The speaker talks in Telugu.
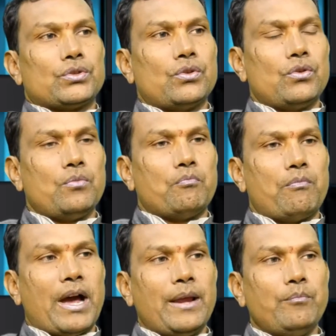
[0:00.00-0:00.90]
సో
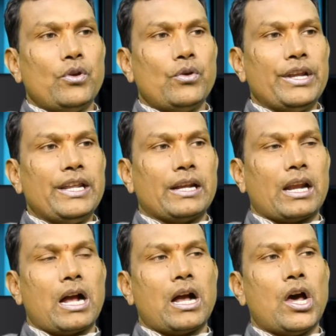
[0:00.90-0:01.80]
మైంలో ఎన్ని
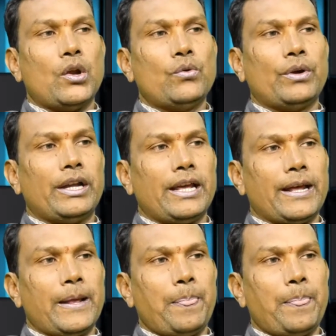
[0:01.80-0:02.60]
రకాలు అంటే